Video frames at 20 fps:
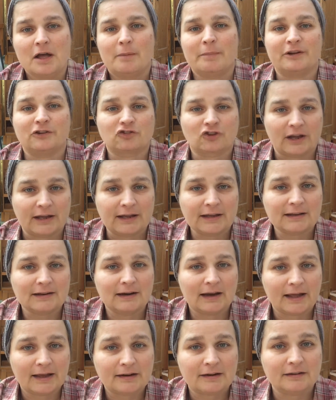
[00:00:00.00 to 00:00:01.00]
Bei Schränken
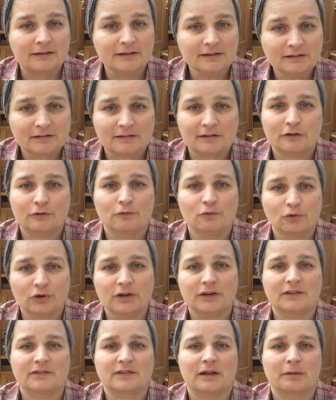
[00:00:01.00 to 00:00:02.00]
leider nicht. Ich
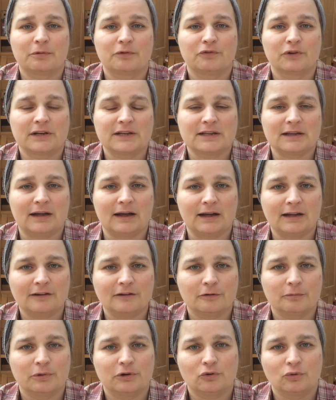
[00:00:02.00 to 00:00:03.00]
würde das aber wirklich
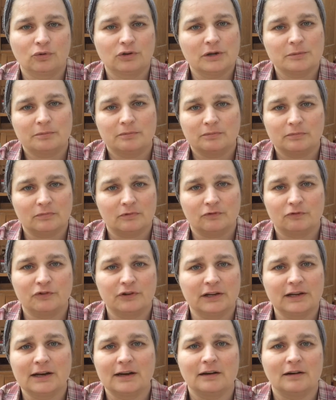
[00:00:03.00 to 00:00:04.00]
raten, mit irgendeinem
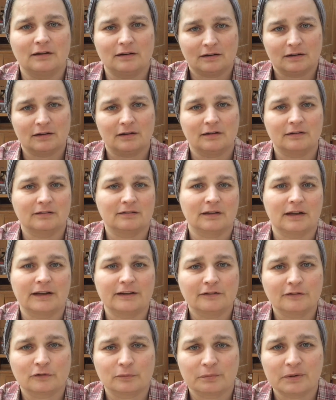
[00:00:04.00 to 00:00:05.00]
Winkel äh, sie
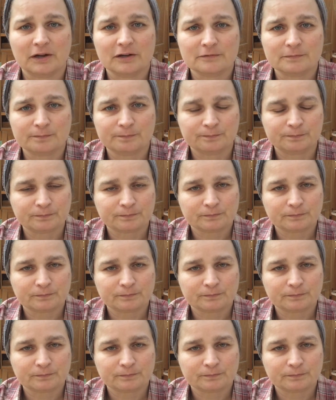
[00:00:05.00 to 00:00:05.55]
ranzumachen